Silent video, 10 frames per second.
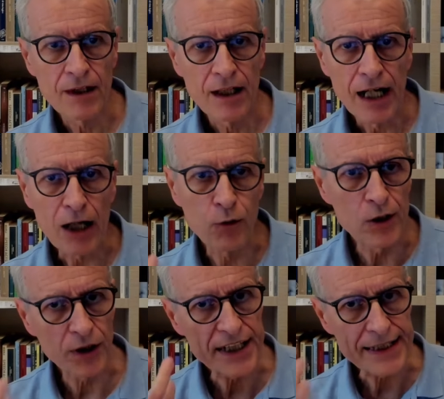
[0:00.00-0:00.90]
a quello
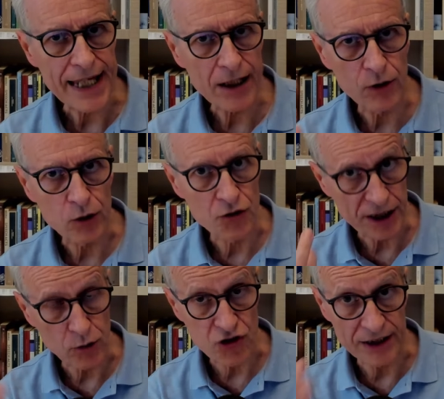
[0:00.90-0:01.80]
che ritengo il
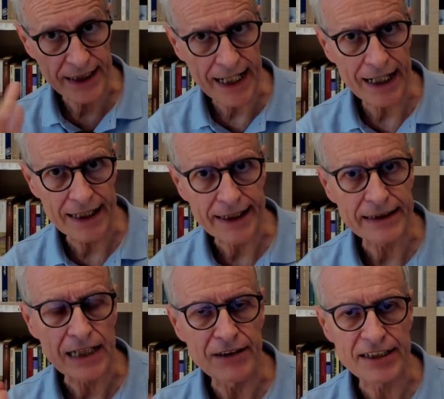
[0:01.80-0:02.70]
concetto centrale che
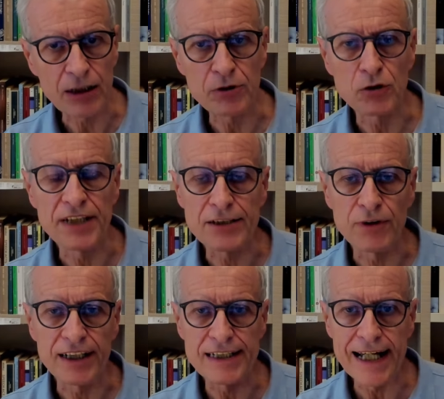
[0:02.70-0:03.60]
attraversa questo testo
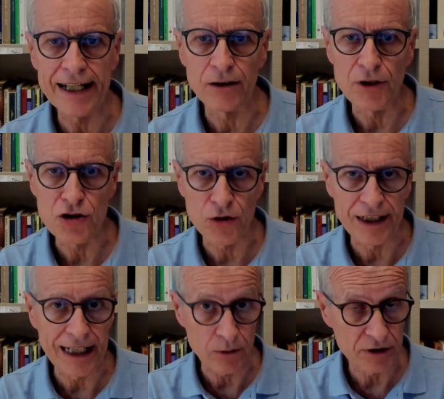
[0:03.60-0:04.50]
hegeliano, e cioè
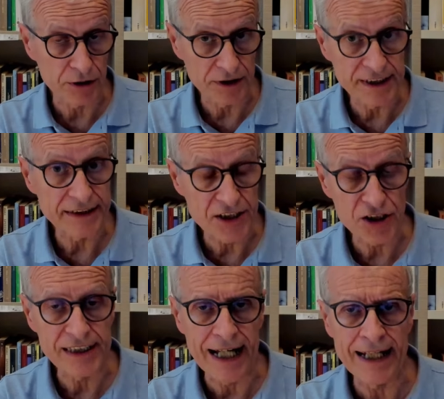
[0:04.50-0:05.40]
la nozione di
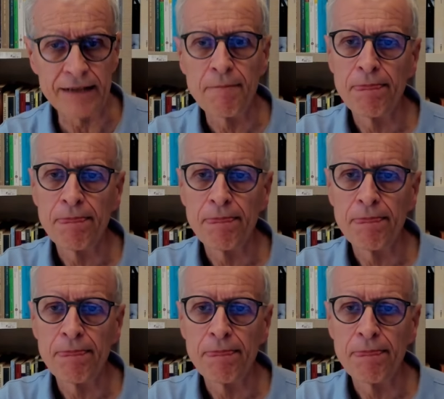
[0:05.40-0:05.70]
eticità,